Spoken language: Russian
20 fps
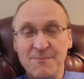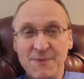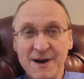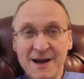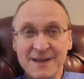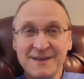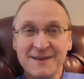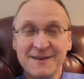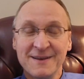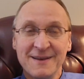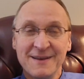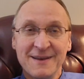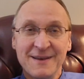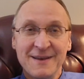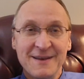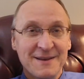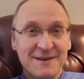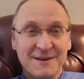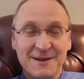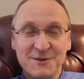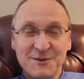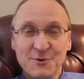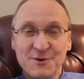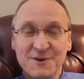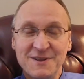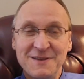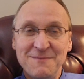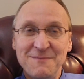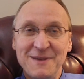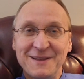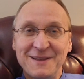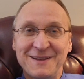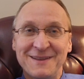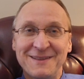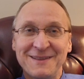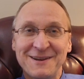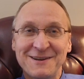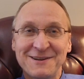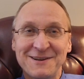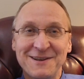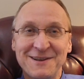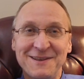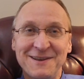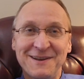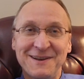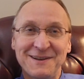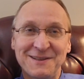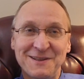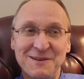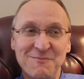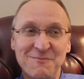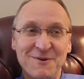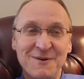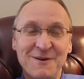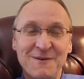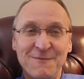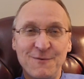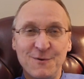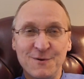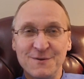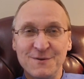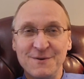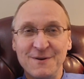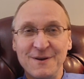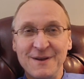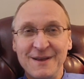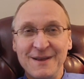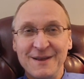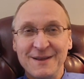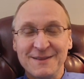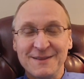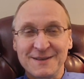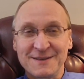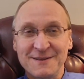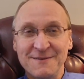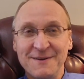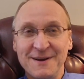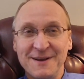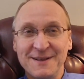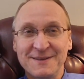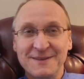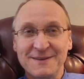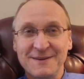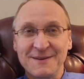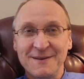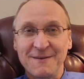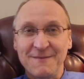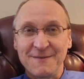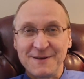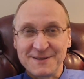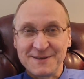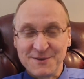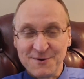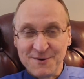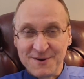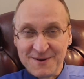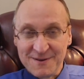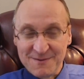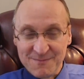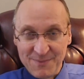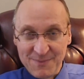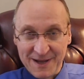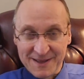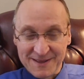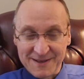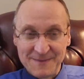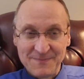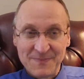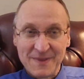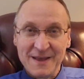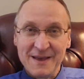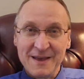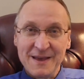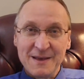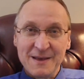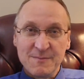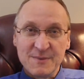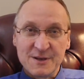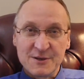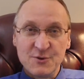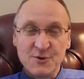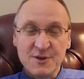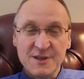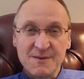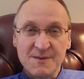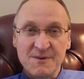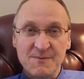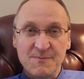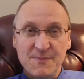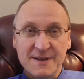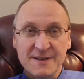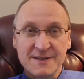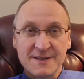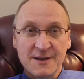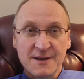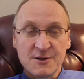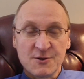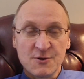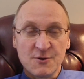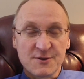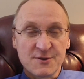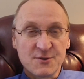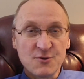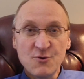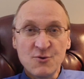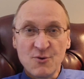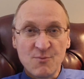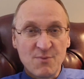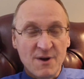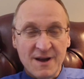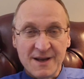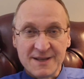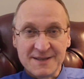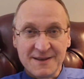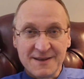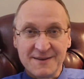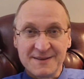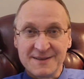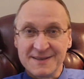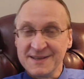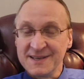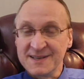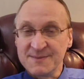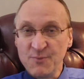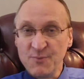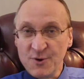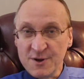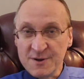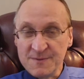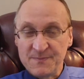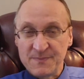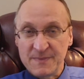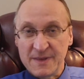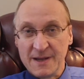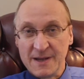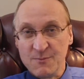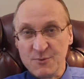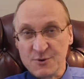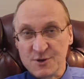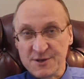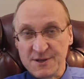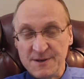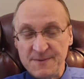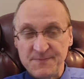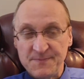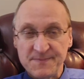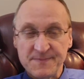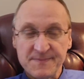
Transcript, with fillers: банк, который не имеет отношения к этому фонду, называется «Восток Банк». Между ними произошел сугубо хозяйственный спор, потому что